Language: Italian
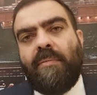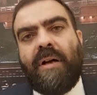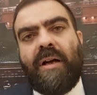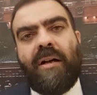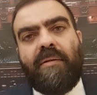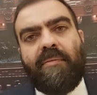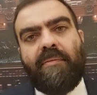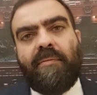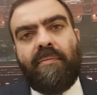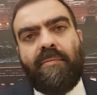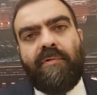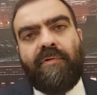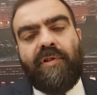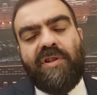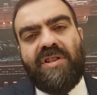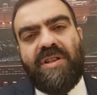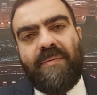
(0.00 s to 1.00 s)
ma mm,
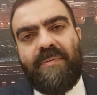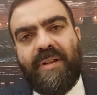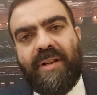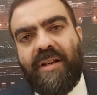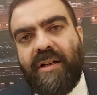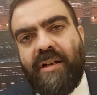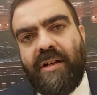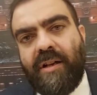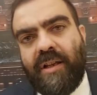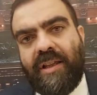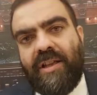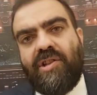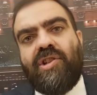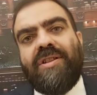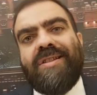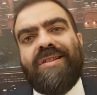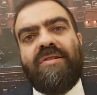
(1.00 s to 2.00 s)
forse per eh, chi
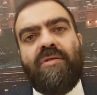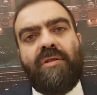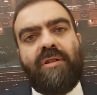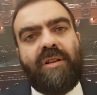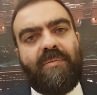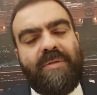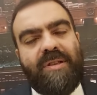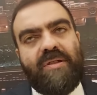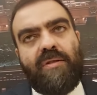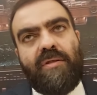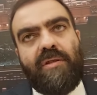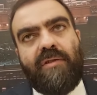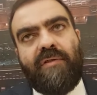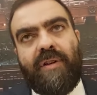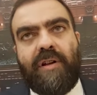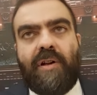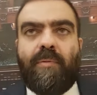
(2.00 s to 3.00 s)
ci ascolta bisogna
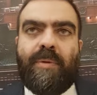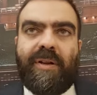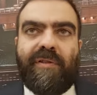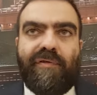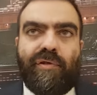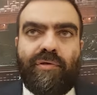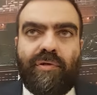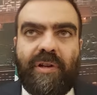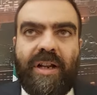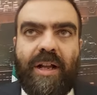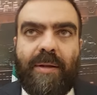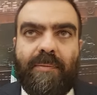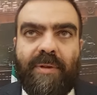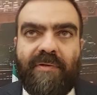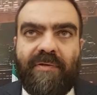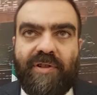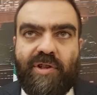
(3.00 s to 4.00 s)
farla per
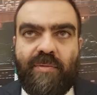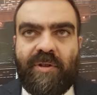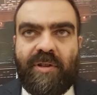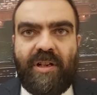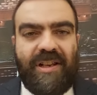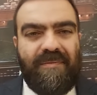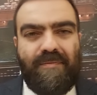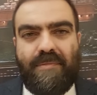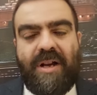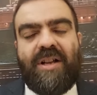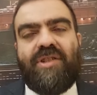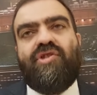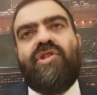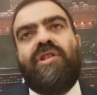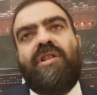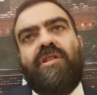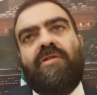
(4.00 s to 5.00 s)
fotogrammi, facciamo delle
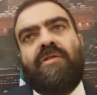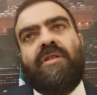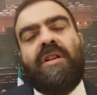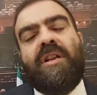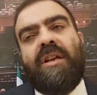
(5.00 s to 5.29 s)
immagini, no?